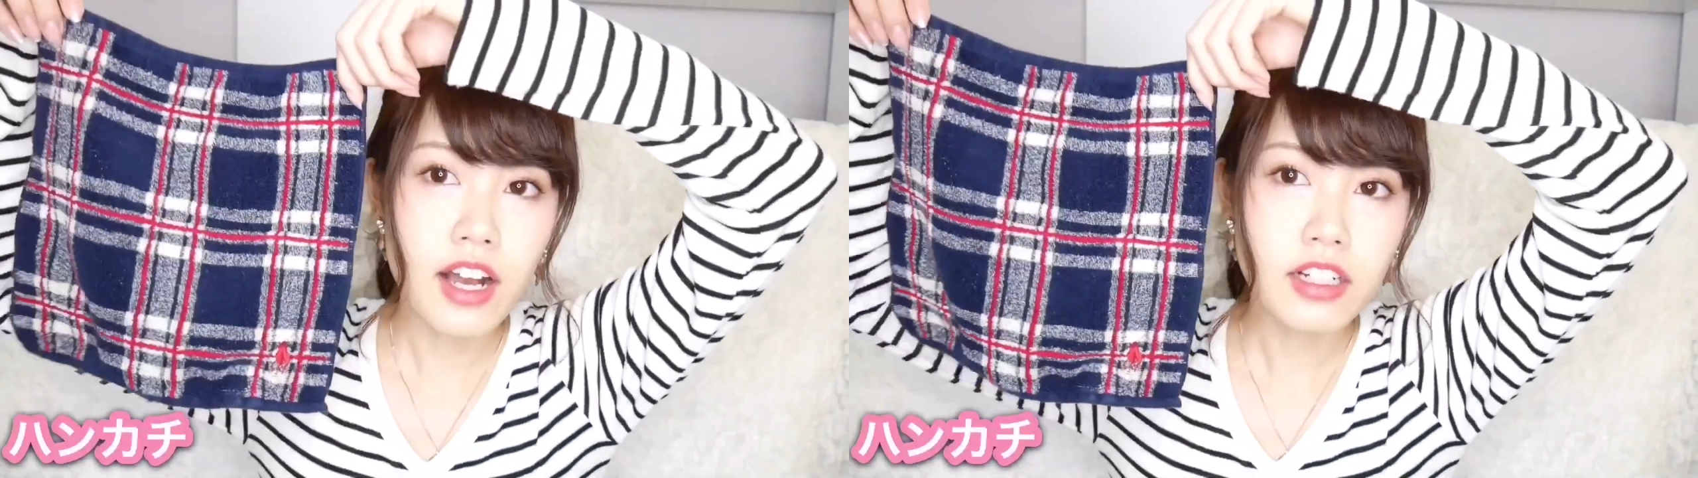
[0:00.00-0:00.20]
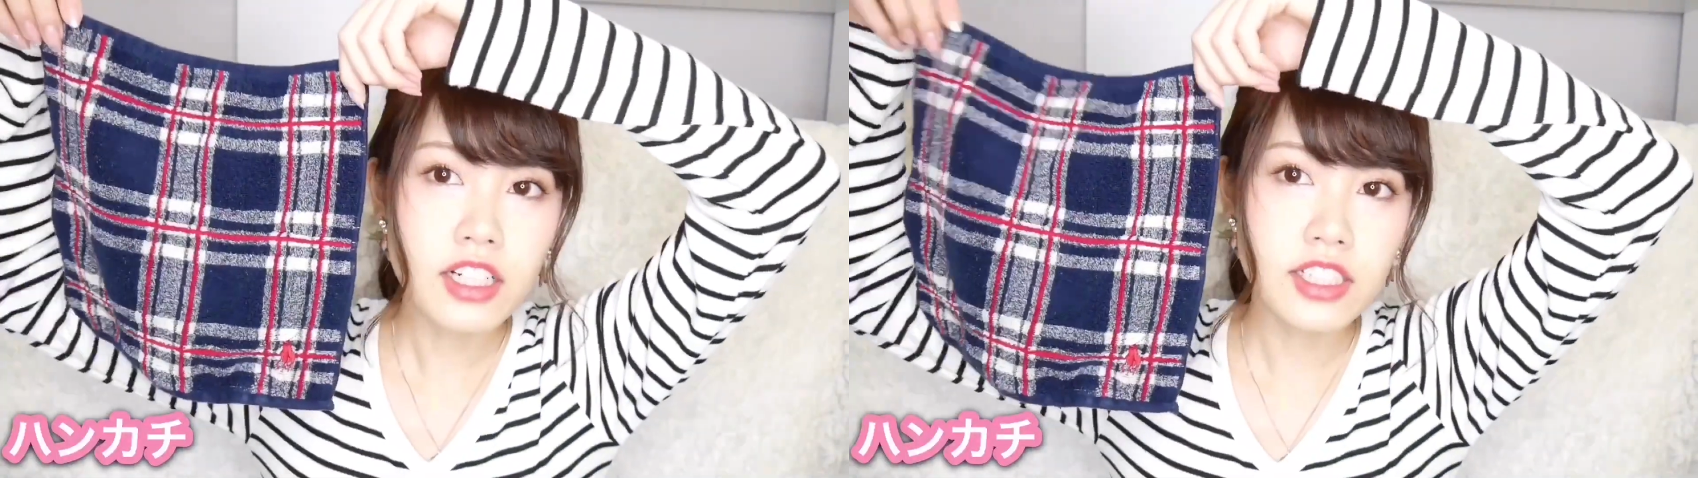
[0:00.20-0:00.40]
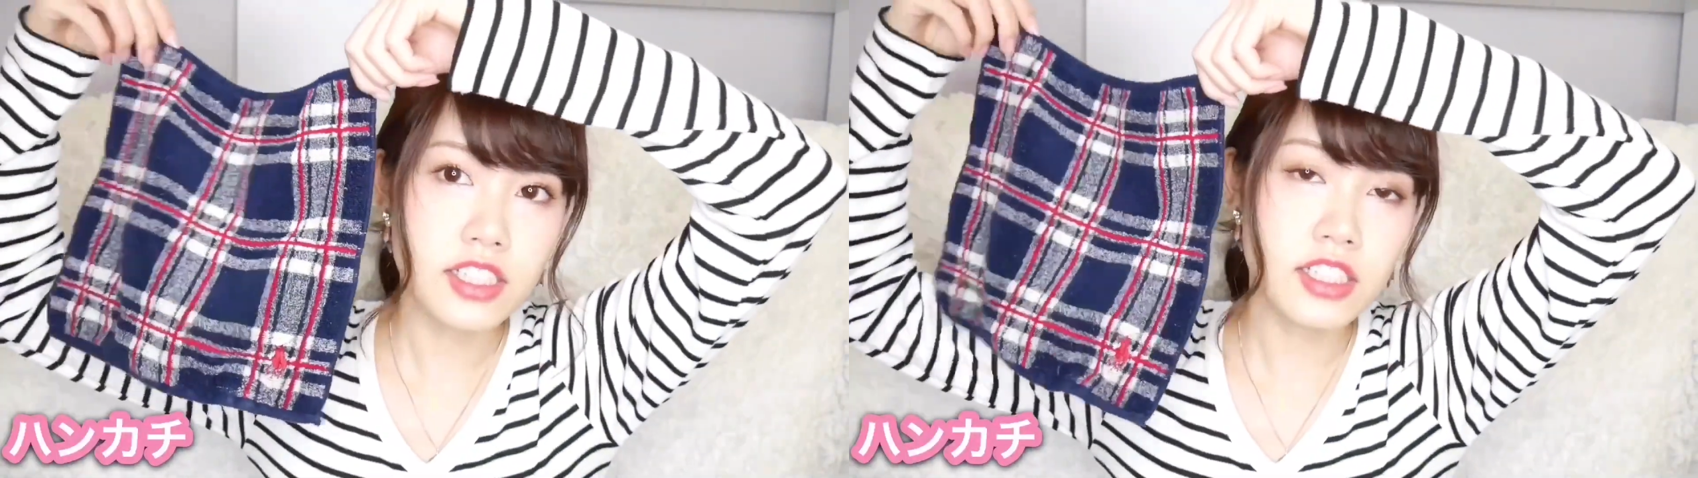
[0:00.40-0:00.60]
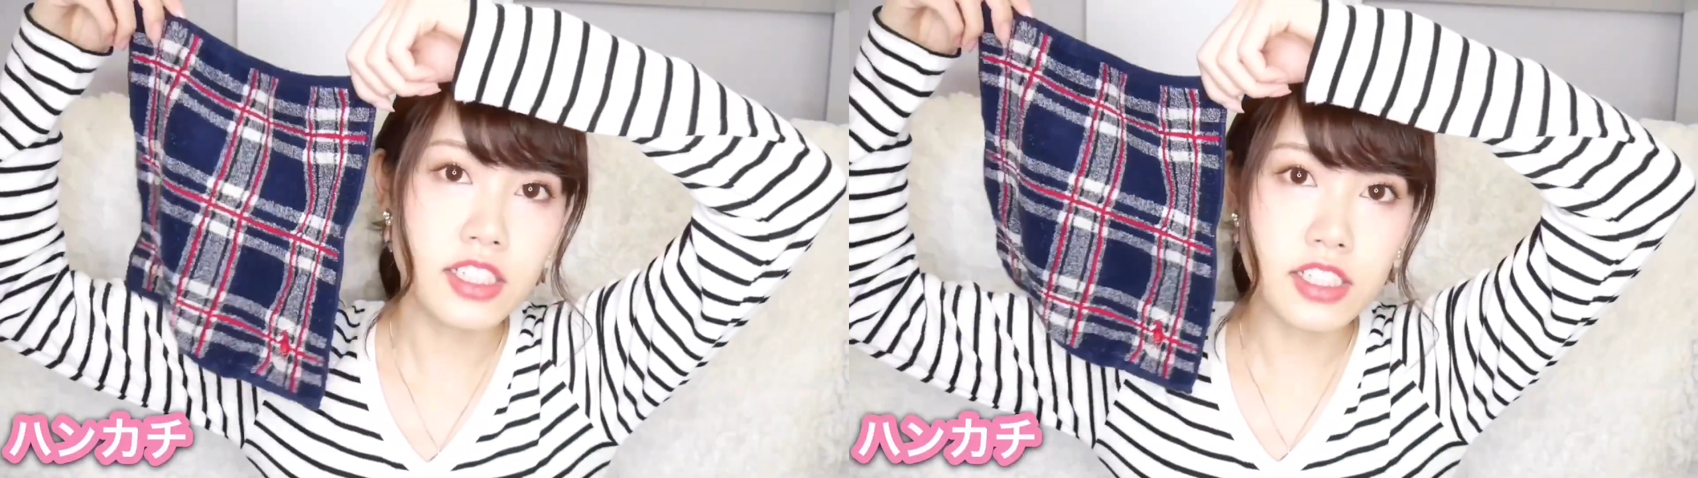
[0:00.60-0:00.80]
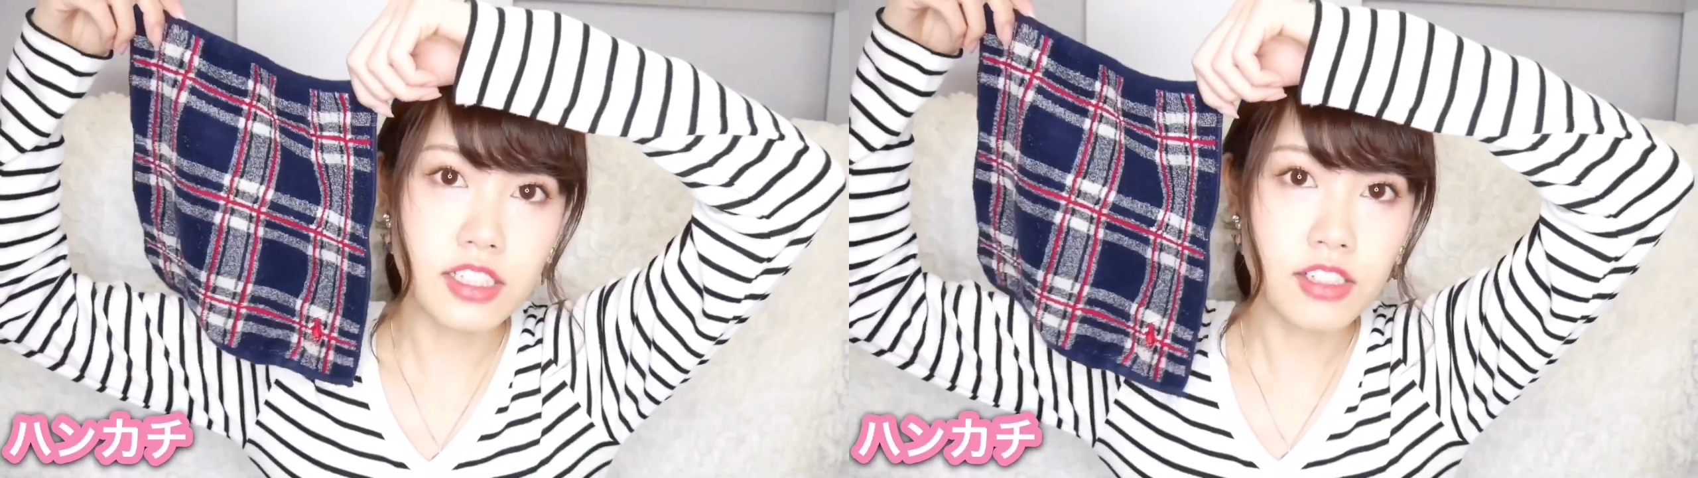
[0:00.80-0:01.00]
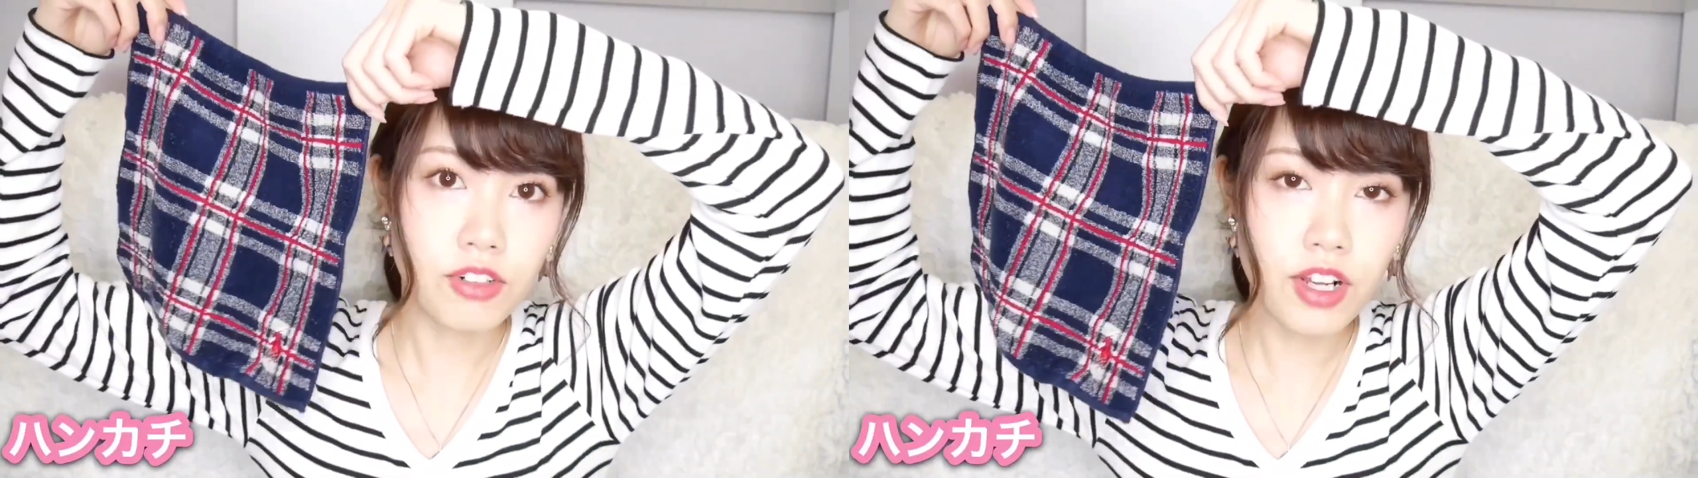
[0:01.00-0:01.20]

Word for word: ハンカチこ